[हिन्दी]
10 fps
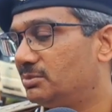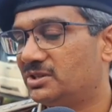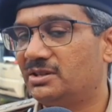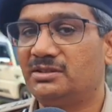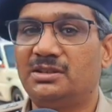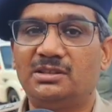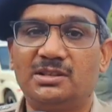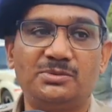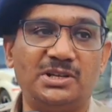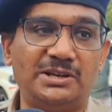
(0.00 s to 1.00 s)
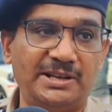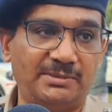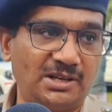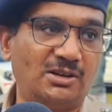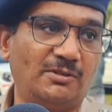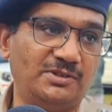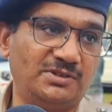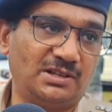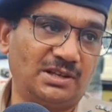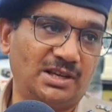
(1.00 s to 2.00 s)
प्रशासन की तरफ से ए रैंक
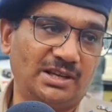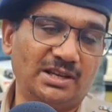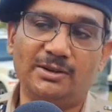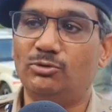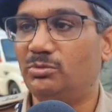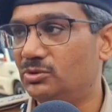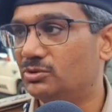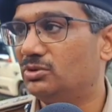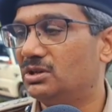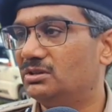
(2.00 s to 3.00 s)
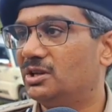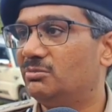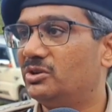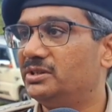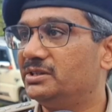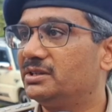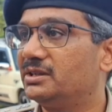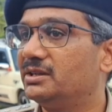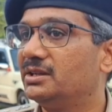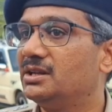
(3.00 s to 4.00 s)
ऑफिसर लगाए गए हैं वो भी उसको लगातार मॉनिटर
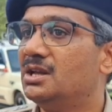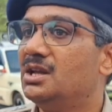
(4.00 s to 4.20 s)
करेंगे